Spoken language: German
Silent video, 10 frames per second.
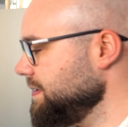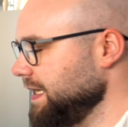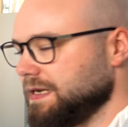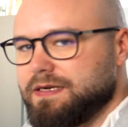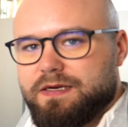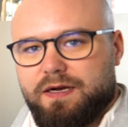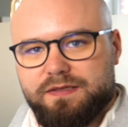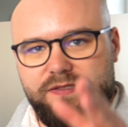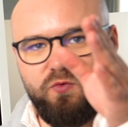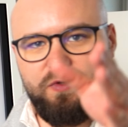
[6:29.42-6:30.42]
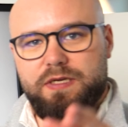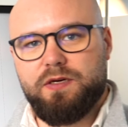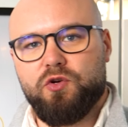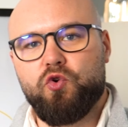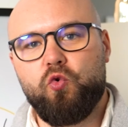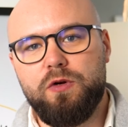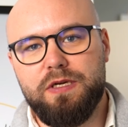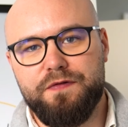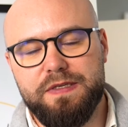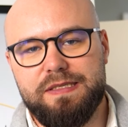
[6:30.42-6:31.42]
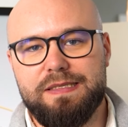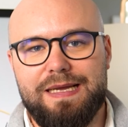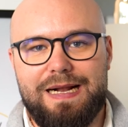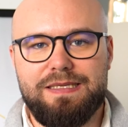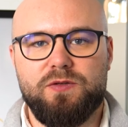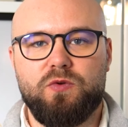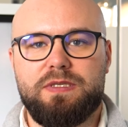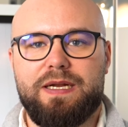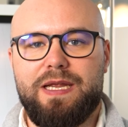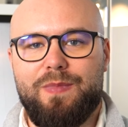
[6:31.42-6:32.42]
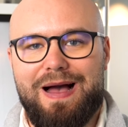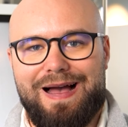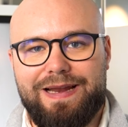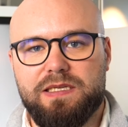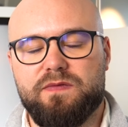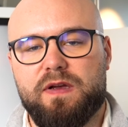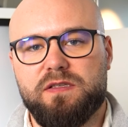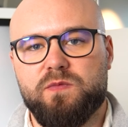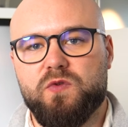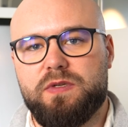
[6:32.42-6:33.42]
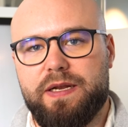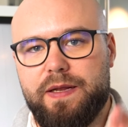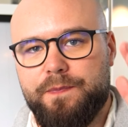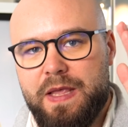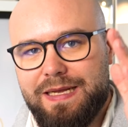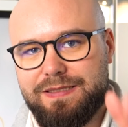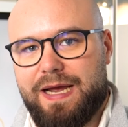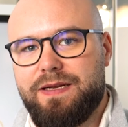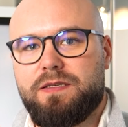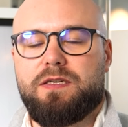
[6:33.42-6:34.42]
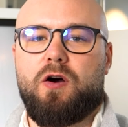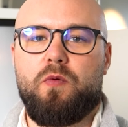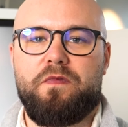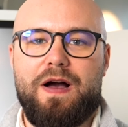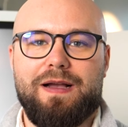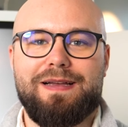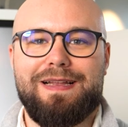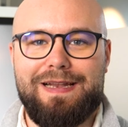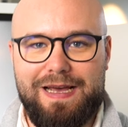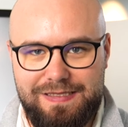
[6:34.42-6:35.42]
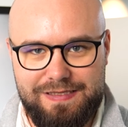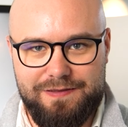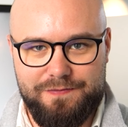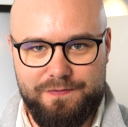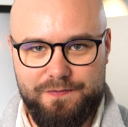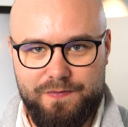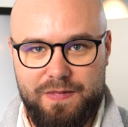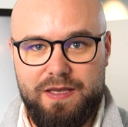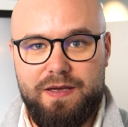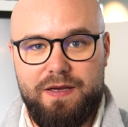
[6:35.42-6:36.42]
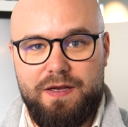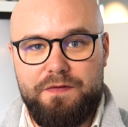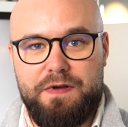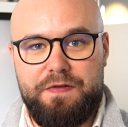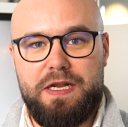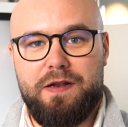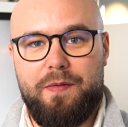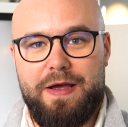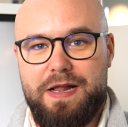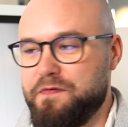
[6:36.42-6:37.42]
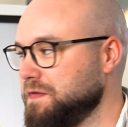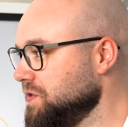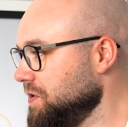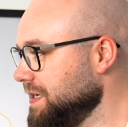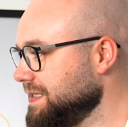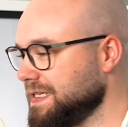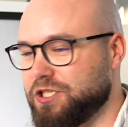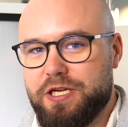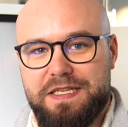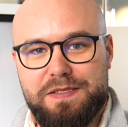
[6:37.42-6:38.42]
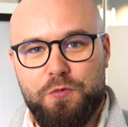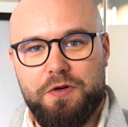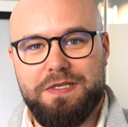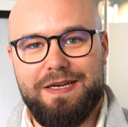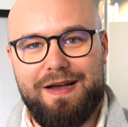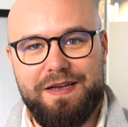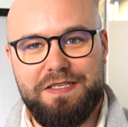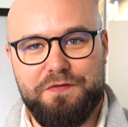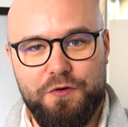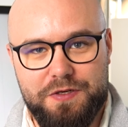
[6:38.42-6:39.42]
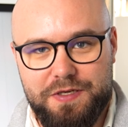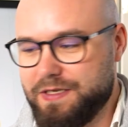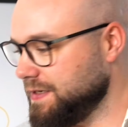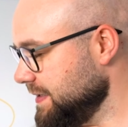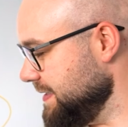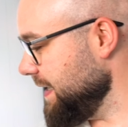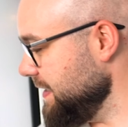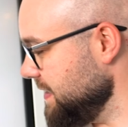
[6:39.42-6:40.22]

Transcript: und dann kannst du dir guten Gewissens als Unternehmer eines Wachstumsunternehmens deinen Traumwagen leisten. Wenn wir dir dabei helfen sollen, dass das schnellstmöglich erreicht wird, dass die